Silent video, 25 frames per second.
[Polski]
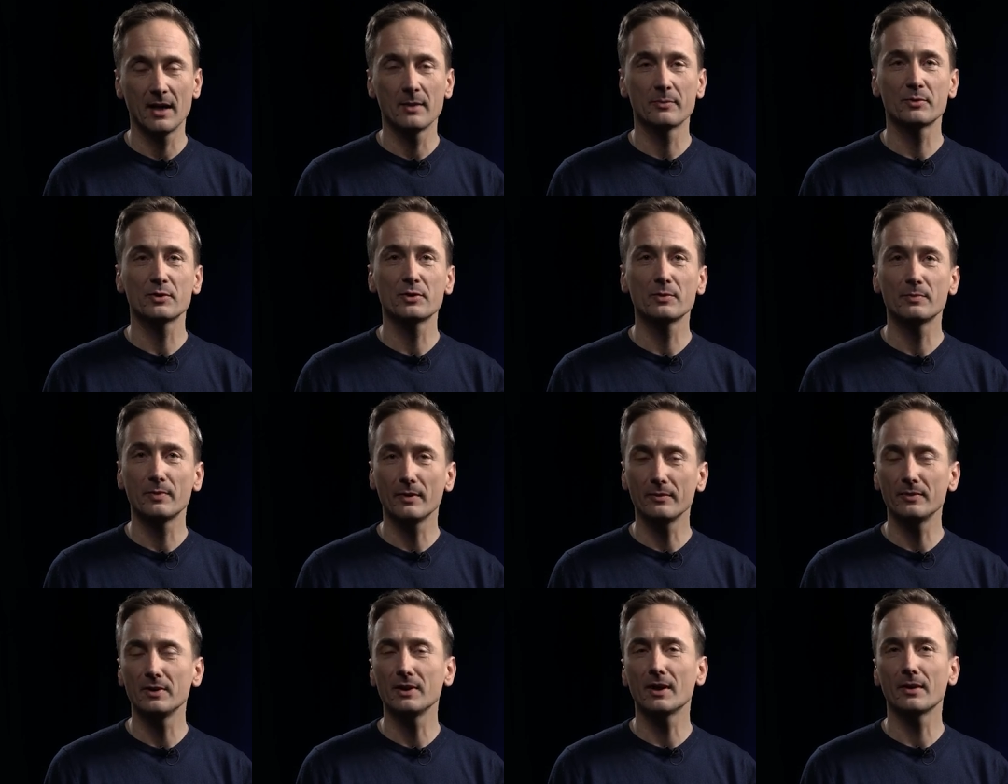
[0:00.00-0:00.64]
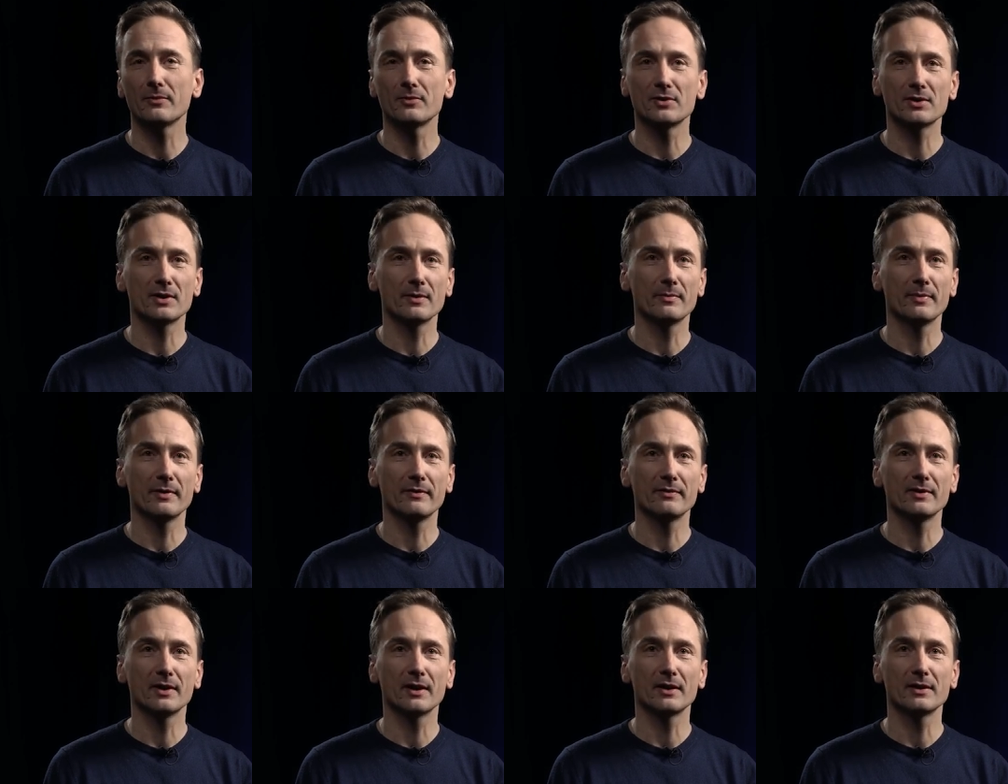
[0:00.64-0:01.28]
Przypomina mi się
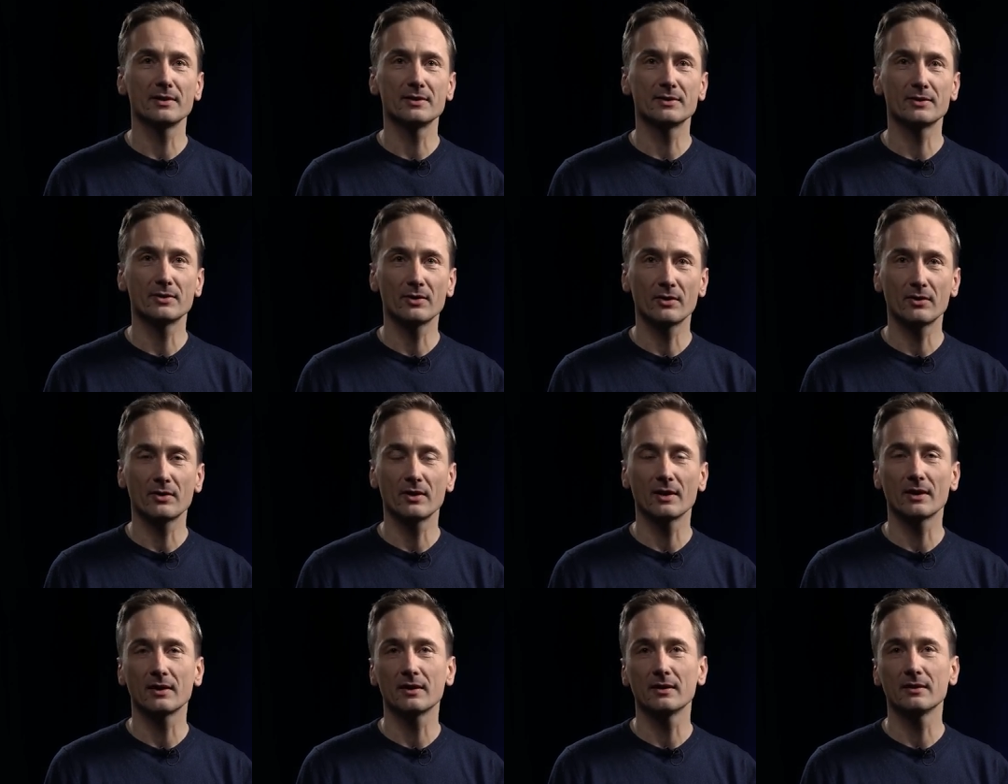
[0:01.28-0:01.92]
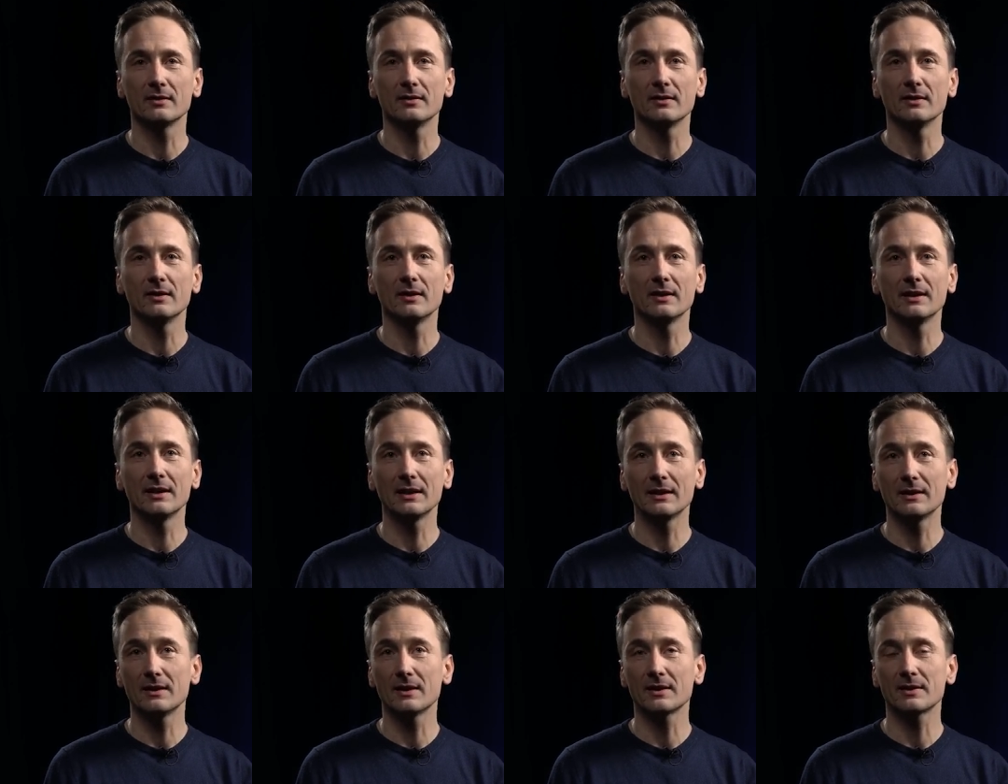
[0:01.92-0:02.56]
pewna historia, kiedy
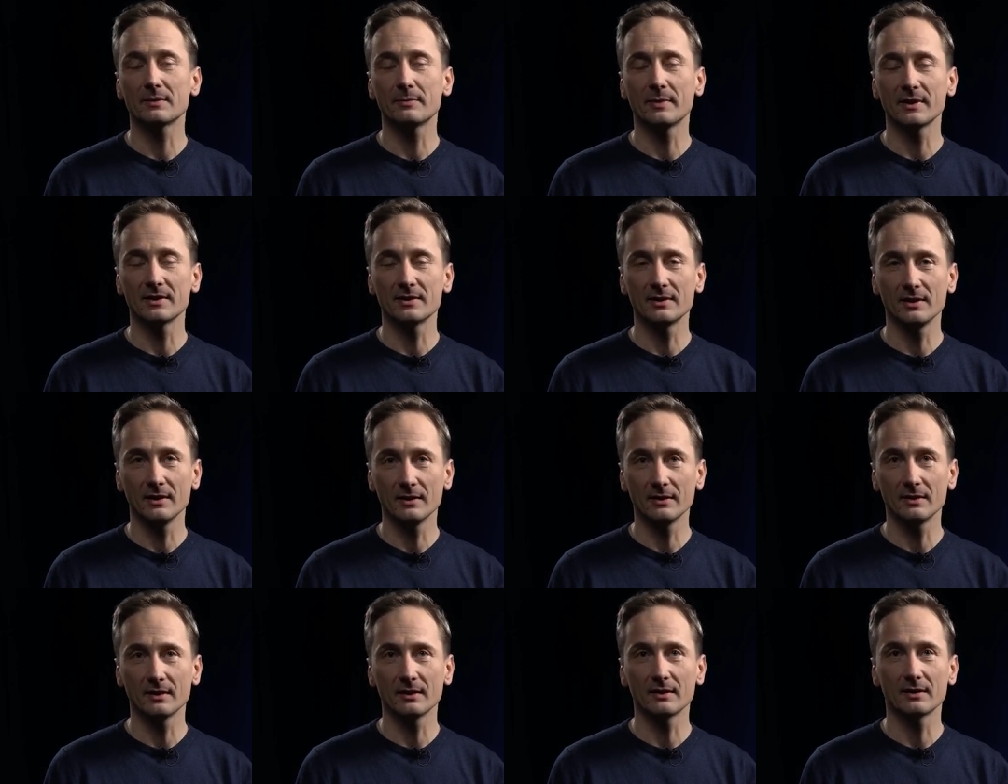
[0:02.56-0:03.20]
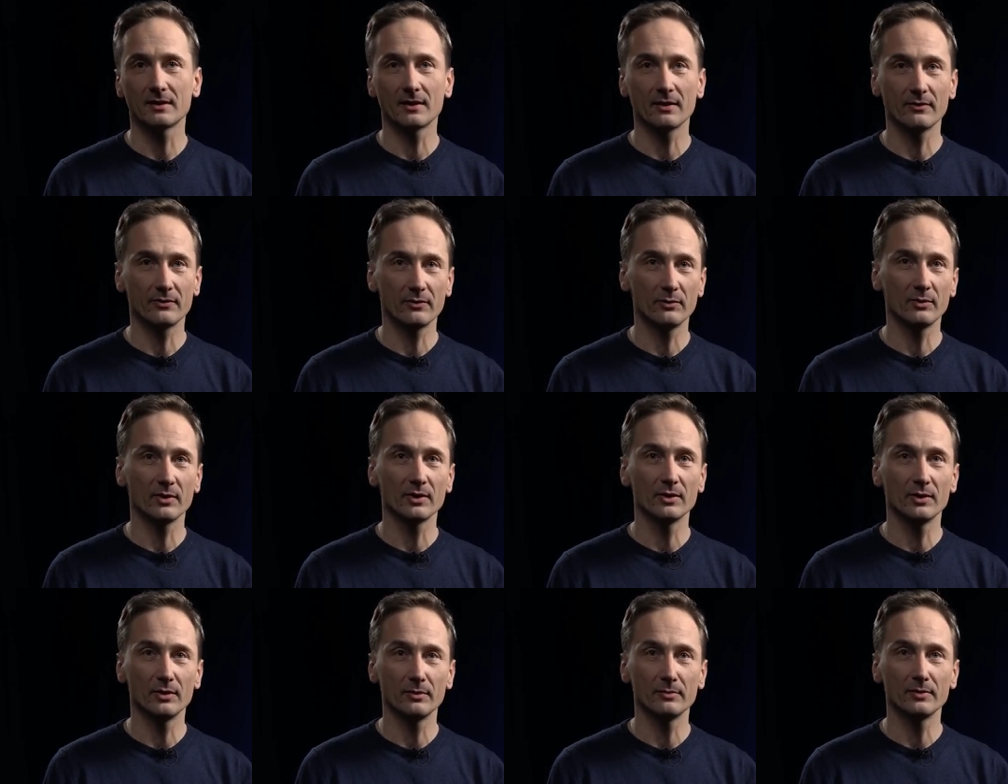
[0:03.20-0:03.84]
jedna z pacjentek
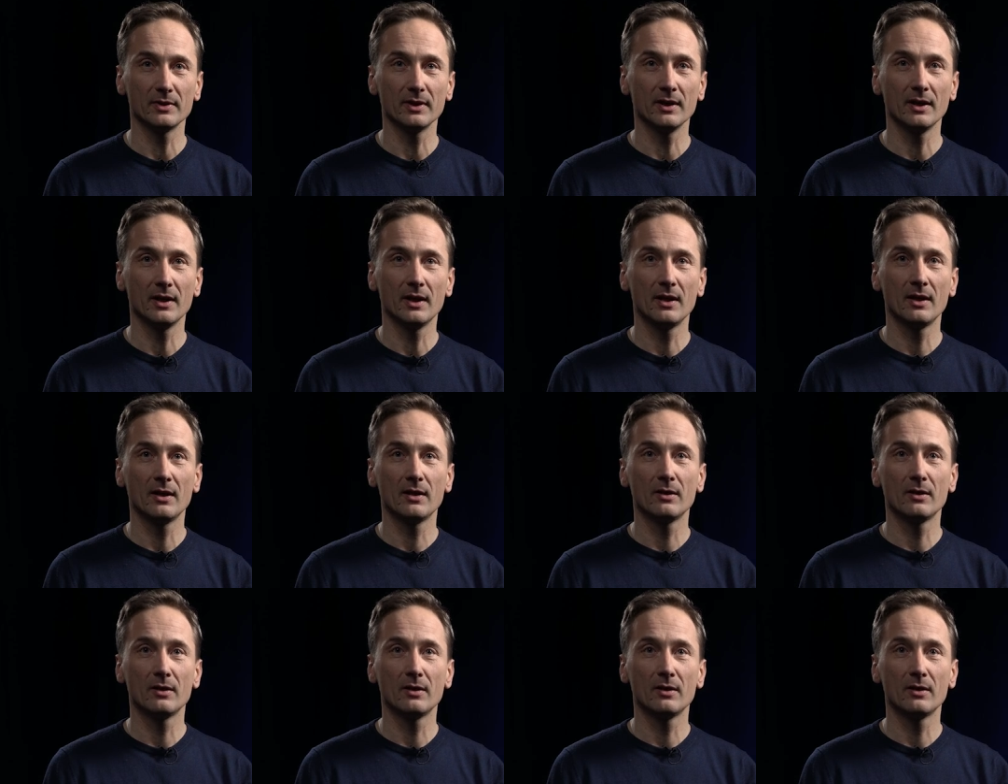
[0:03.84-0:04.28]
trafiła do mnie,